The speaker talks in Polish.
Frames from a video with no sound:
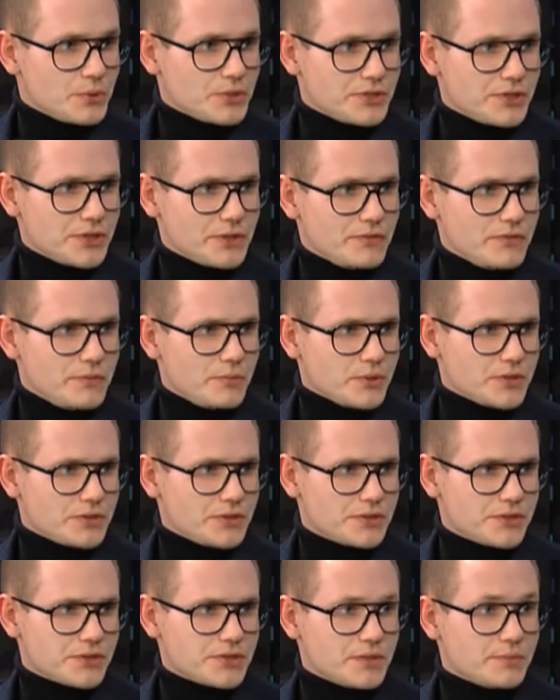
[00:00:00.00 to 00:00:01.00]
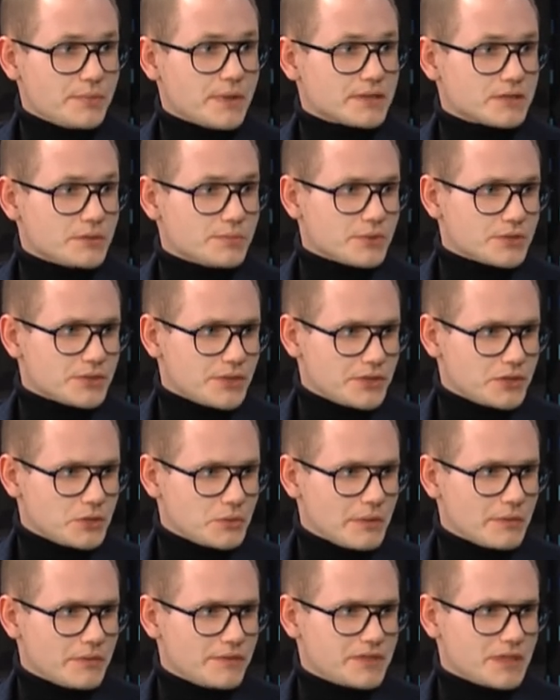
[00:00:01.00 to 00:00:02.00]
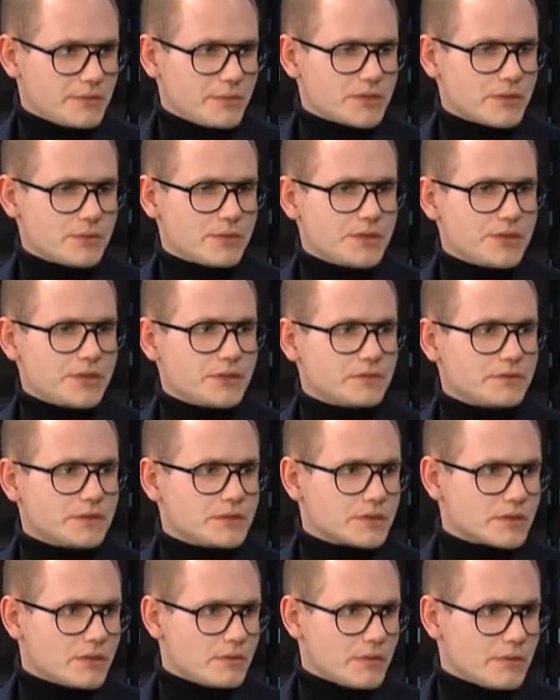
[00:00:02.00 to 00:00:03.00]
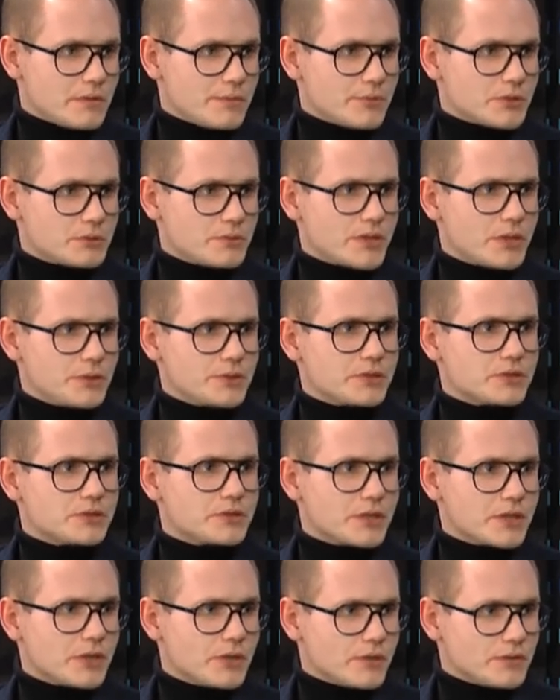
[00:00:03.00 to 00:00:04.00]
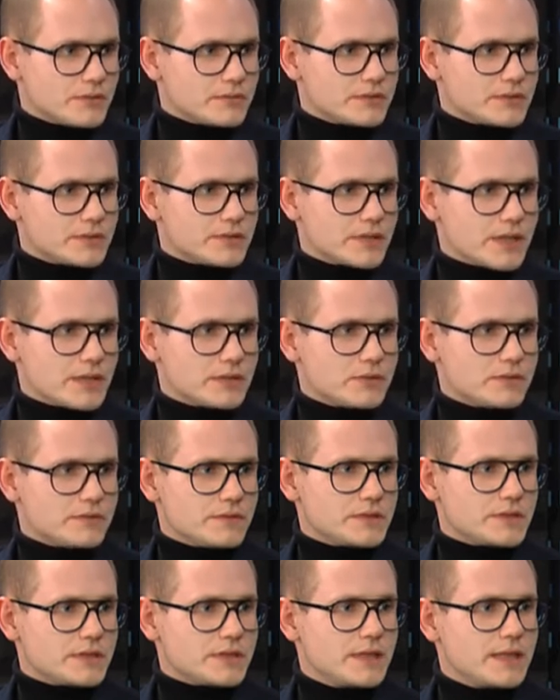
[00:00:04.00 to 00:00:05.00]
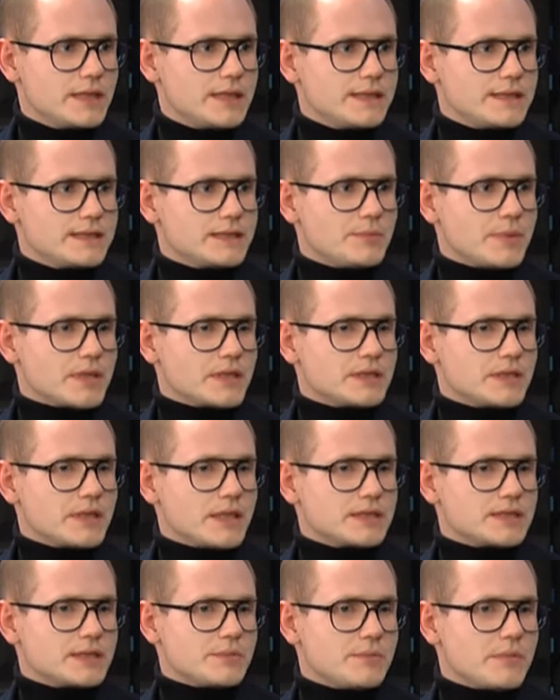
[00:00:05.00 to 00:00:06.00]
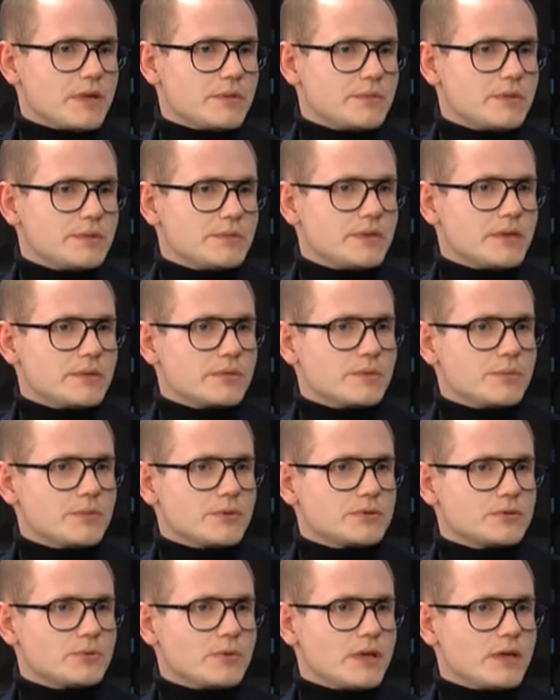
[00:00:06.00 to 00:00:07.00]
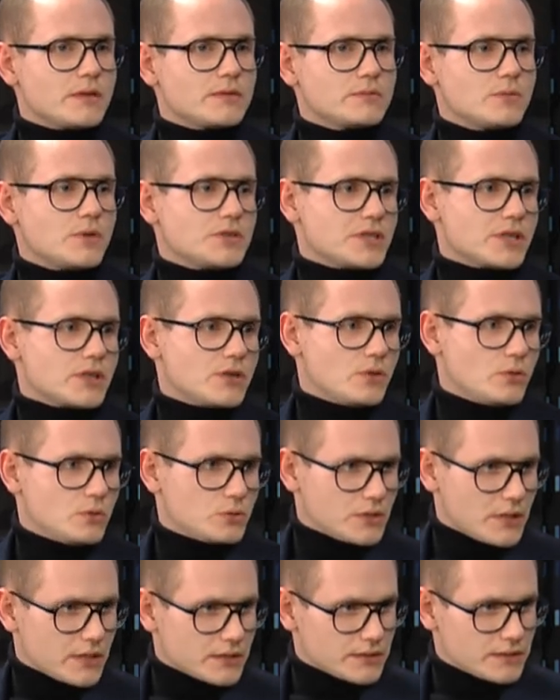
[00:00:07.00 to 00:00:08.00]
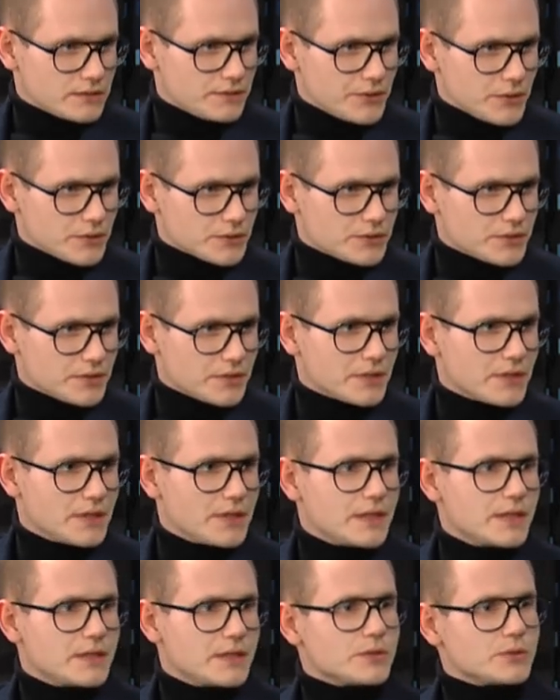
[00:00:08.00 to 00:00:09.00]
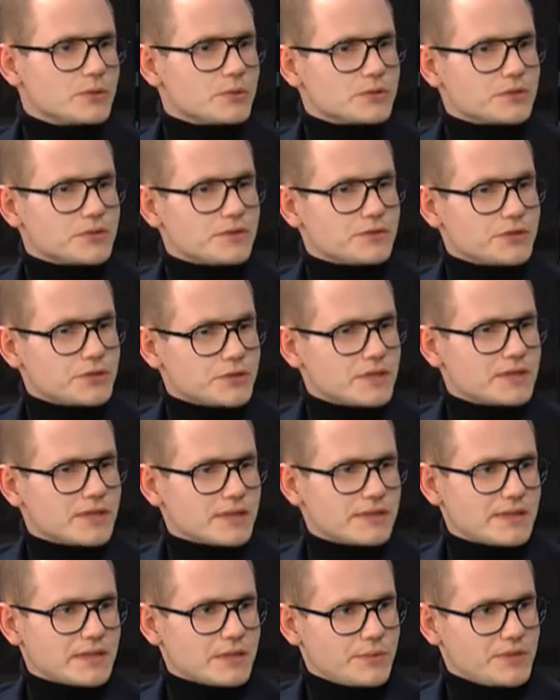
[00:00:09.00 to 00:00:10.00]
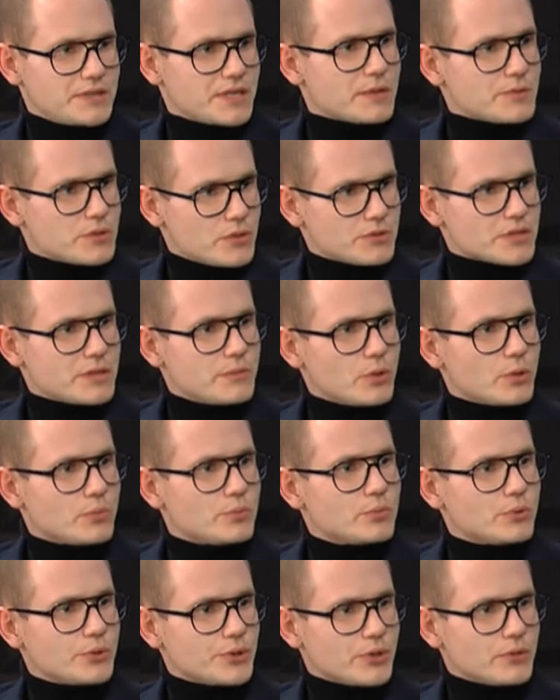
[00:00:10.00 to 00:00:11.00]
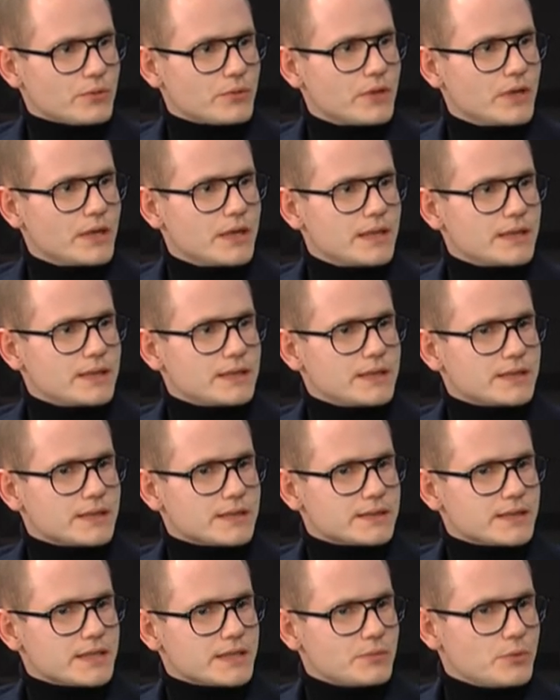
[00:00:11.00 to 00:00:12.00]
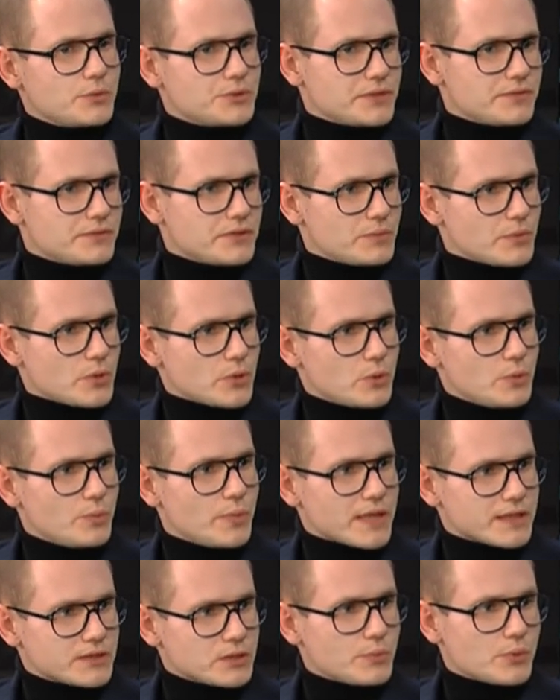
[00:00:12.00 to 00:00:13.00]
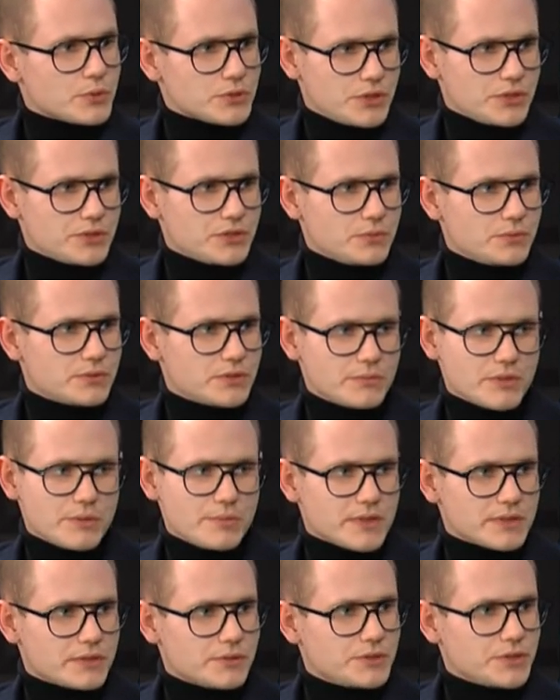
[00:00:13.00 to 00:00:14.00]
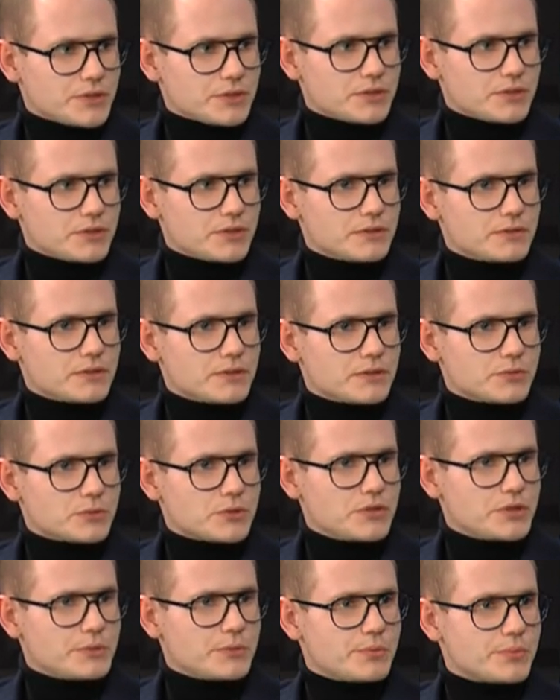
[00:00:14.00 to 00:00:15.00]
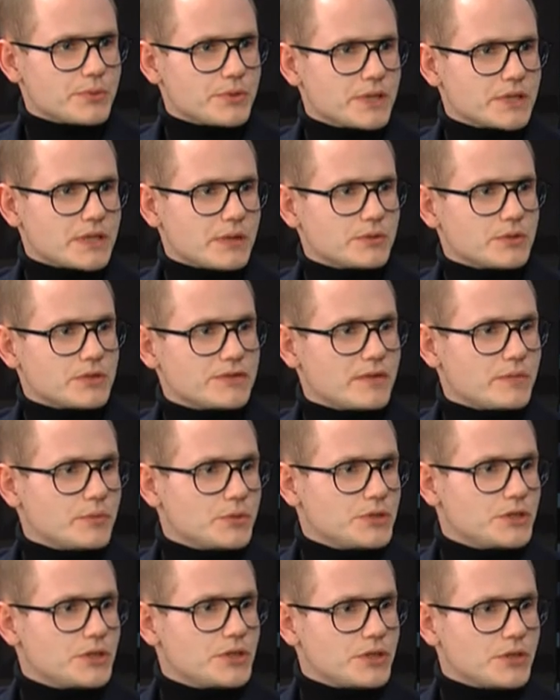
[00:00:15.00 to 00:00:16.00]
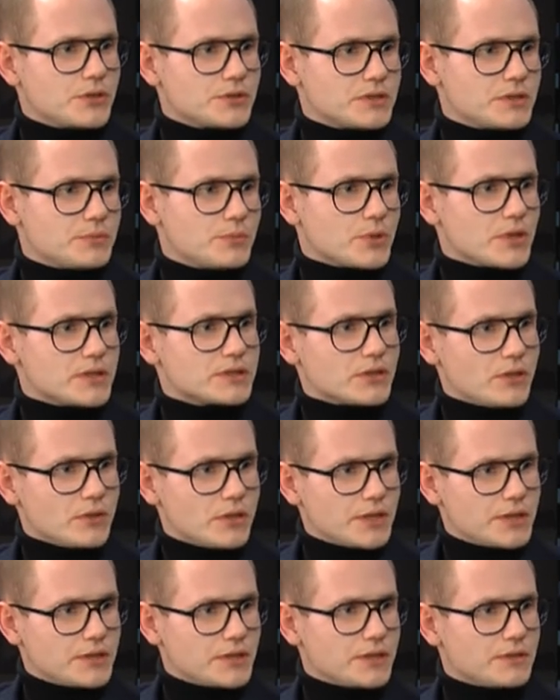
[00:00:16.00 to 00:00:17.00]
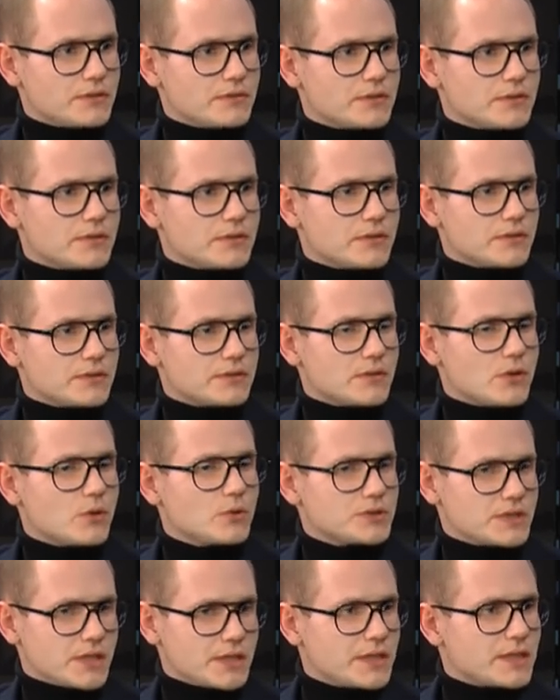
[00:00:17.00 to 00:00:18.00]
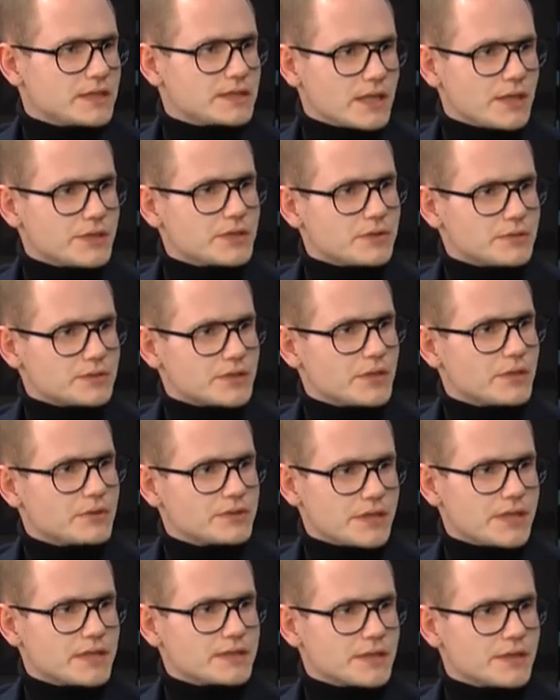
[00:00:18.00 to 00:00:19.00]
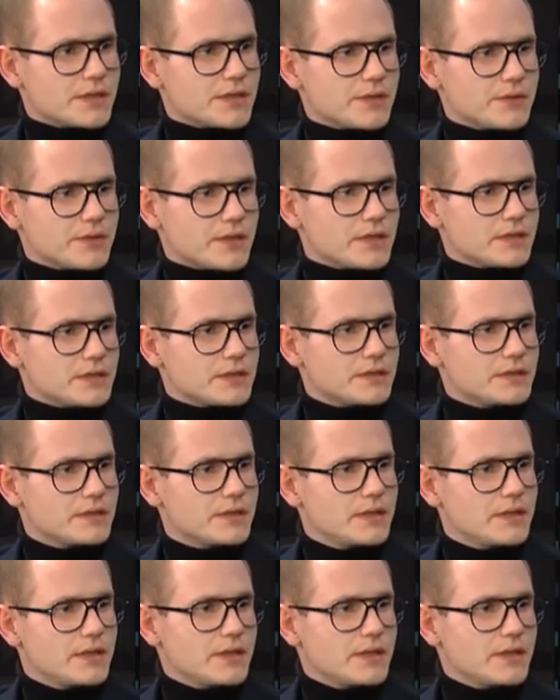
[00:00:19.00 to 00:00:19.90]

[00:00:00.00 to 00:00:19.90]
polityków i polityczek się bardzo poszerzył. Mamy wicemarszałkinię Nowicką, mamy posła Koniecznego z Katowic, z partii Razem, mamy europosła Łukasza Kochuta z Wiosny, którzy wszyscy za, za tym językiem śląskim lobbują i ten zespół się w tym roku bardzo poszerzył, co mnie bardzo cieszy. Złożyliśmy projekt autorstwa Moniki Rosy po raz kolejny y, o uznanie języka śląskiego za język regionalny